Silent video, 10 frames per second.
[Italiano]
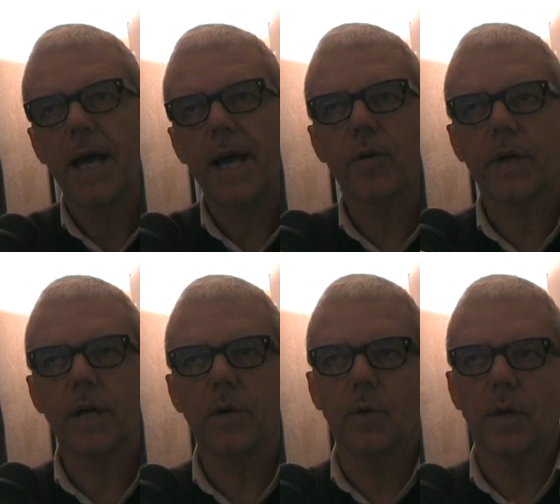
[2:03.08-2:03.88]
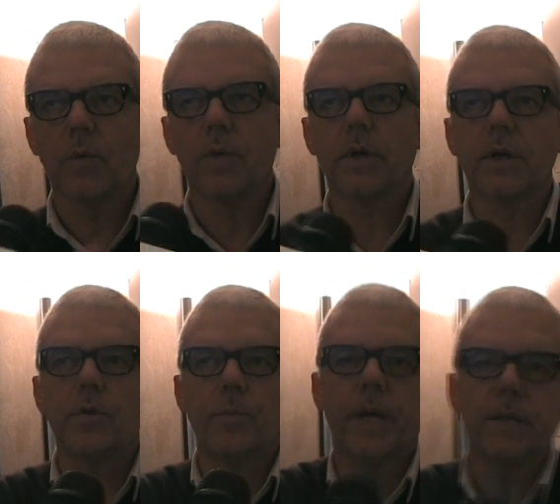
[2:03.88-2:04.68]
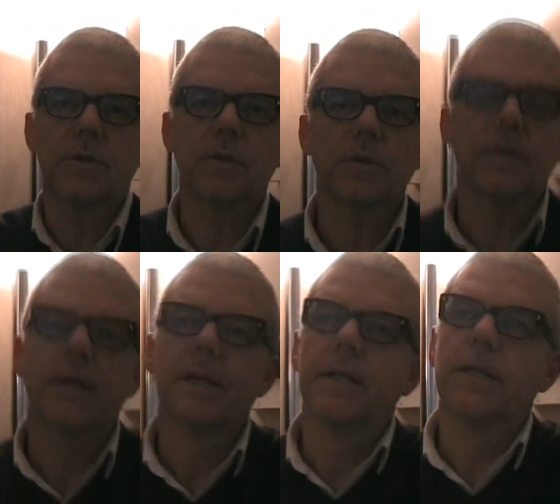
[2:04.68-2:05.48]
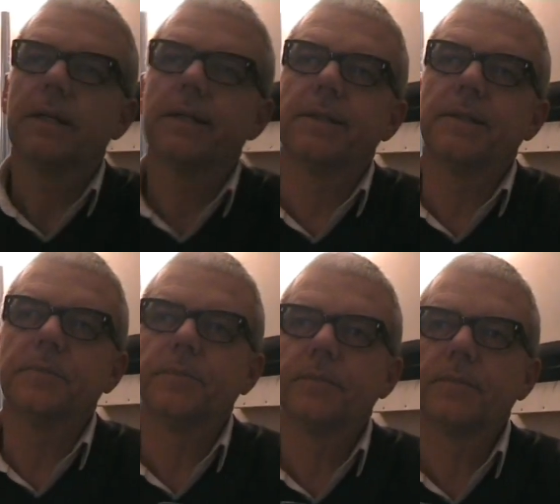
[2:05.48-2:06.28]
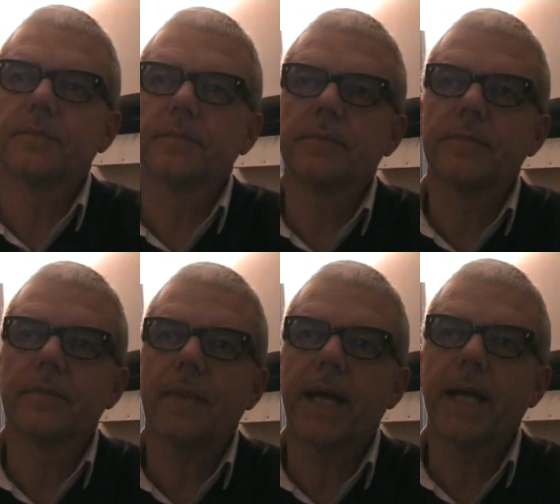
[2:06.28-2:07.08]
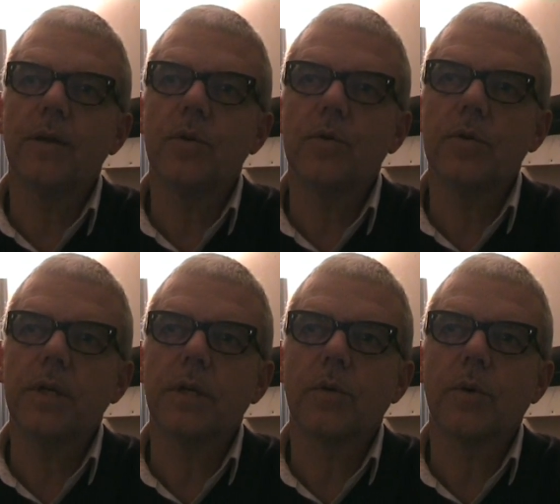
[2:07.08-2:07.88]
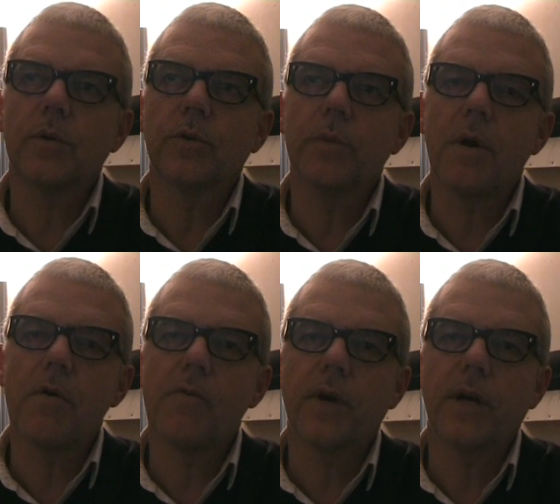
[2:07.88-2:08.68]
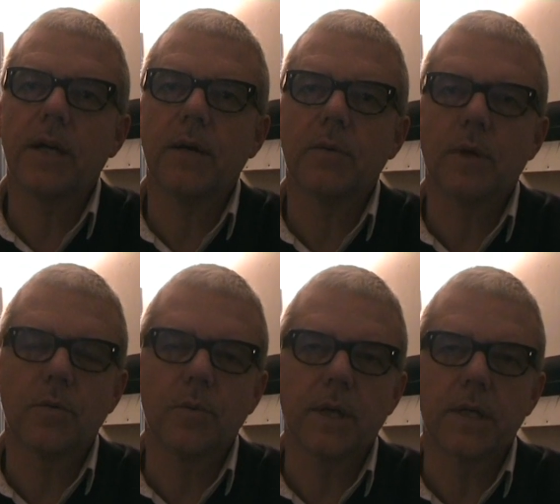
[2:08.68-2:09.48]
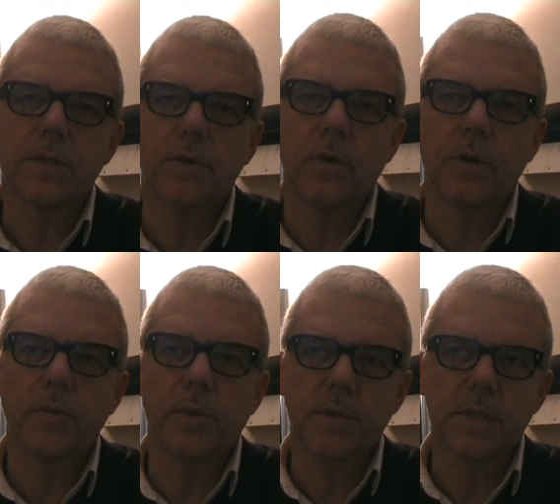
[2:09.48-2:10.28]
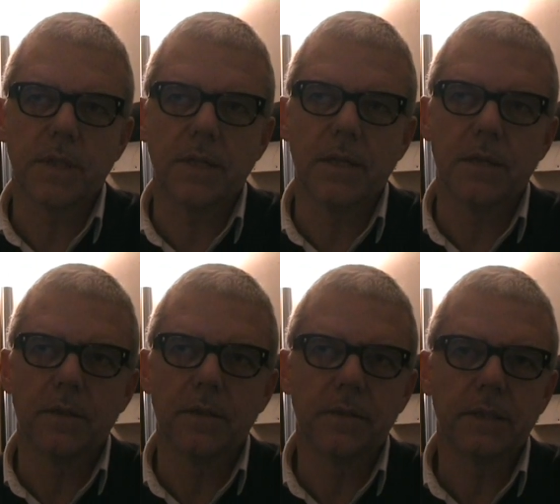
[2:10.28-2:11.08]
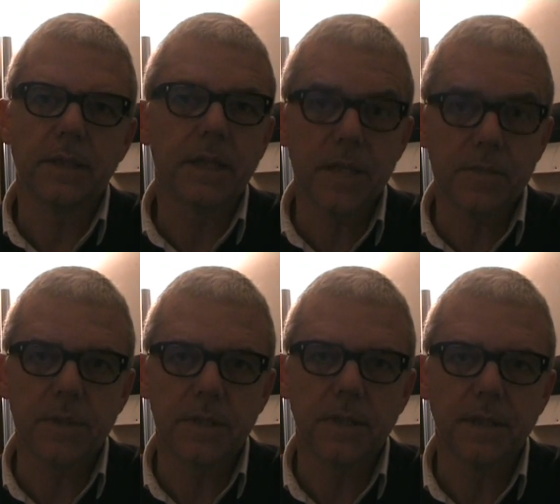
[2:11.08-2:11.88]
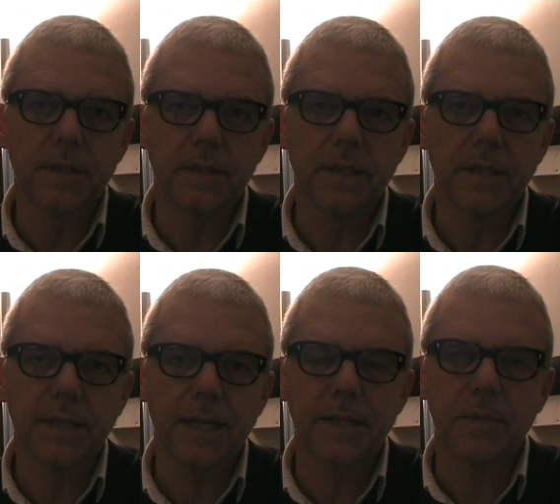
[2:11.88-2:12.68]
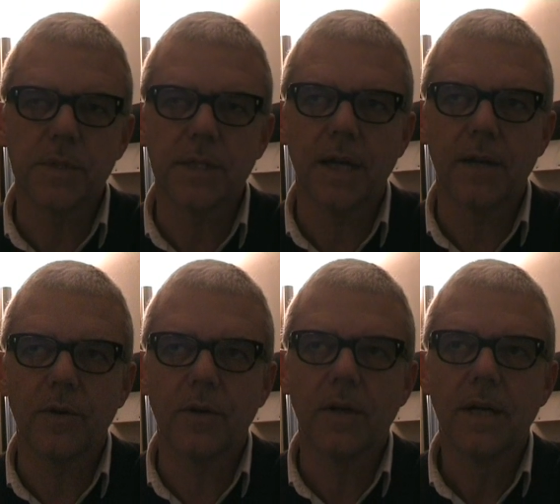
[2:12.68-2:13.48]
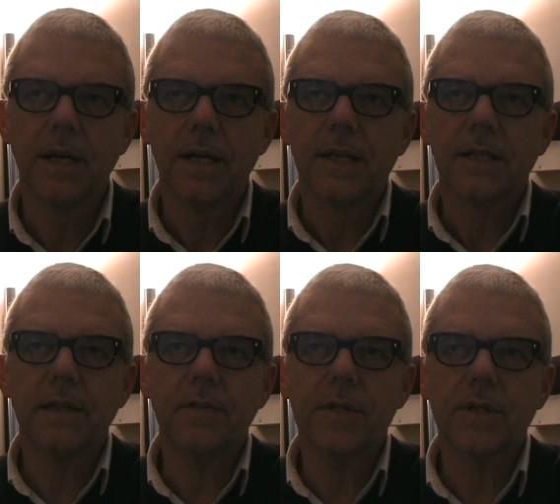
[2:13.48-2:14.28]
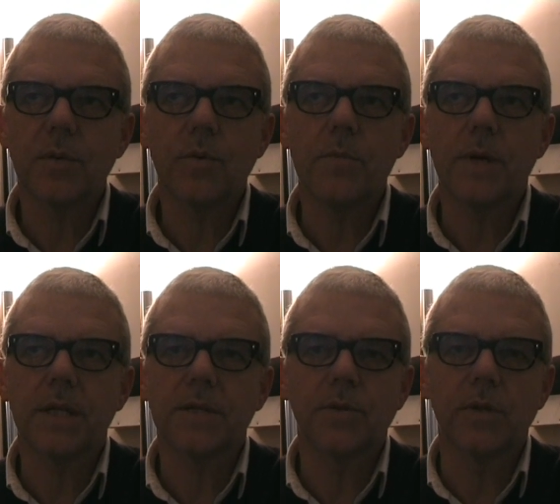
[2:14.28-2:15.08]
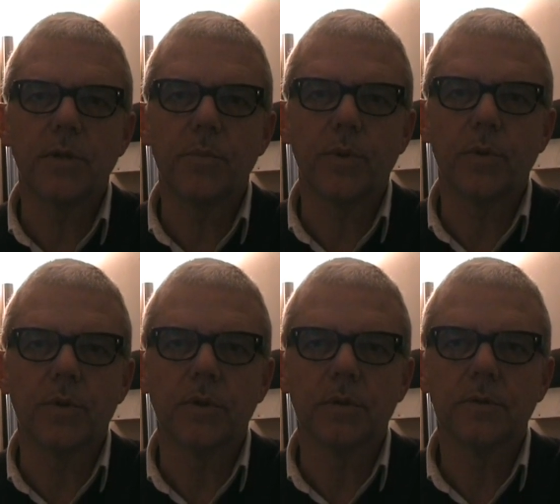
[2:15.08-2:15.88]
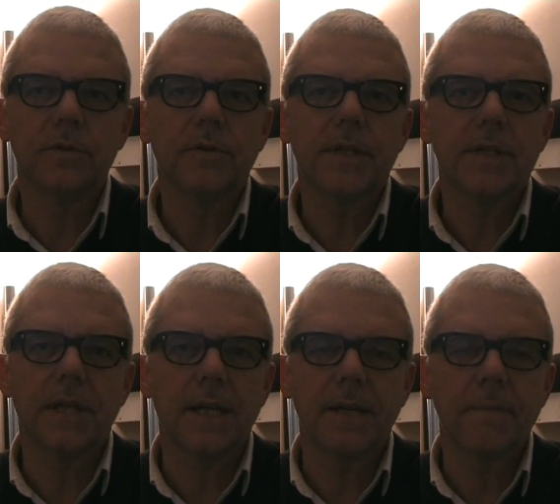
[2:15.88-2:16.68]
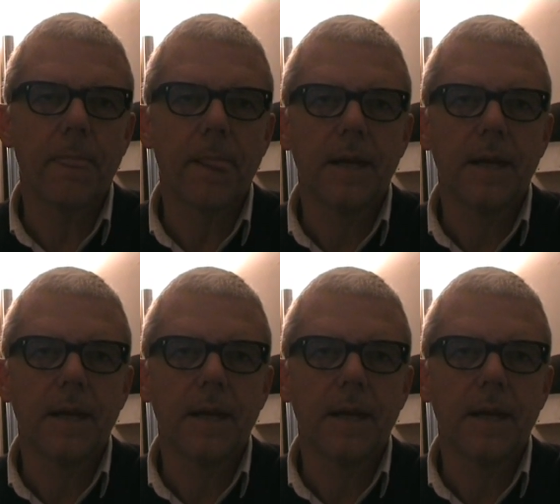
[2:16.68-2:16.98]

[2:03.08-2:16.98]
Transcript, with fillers: Ecco che allora quello che io penso... Eh, è che noi quando dobbiamo fare una comunicazione come questa del, del Christmas, del, del Natale di quest'anno, deve essere un'emanazione del prodotto, non deve essere